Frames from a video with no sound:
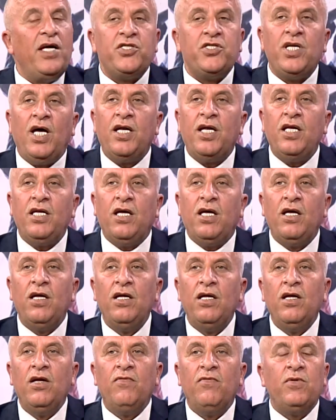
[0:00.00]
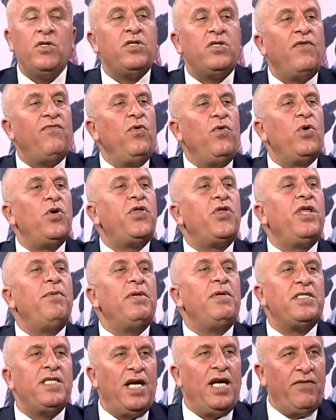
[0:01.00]
الشهريه تفوق ال
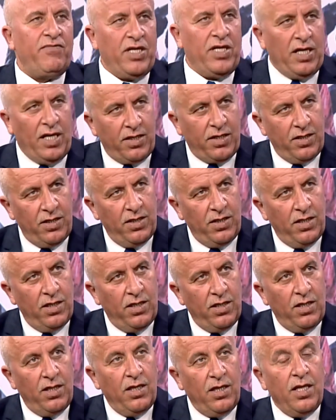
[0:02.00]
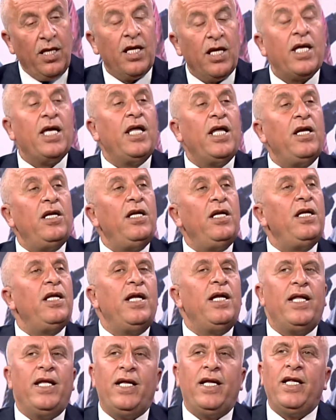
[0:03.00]
8000 دينار ممتاز غير
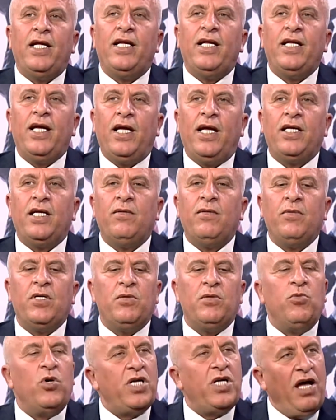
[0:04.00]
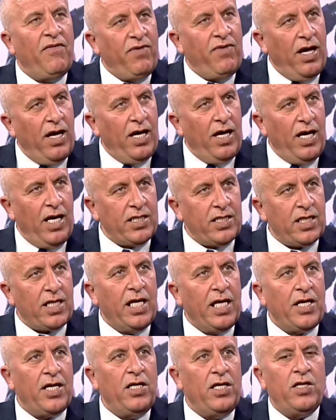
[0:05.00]
يعني المكافآت
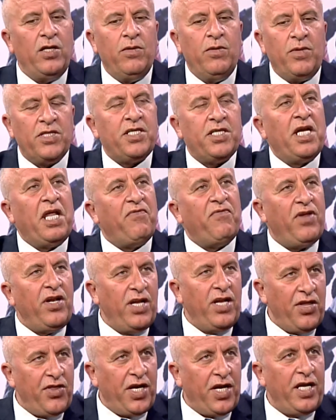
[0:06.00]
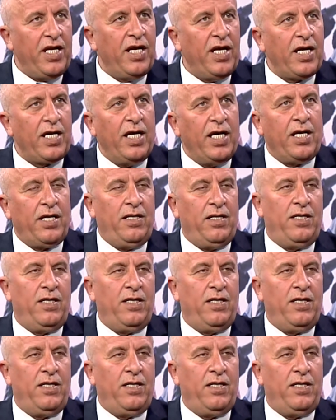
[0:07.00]
غير المصاريف النثريه تمام غير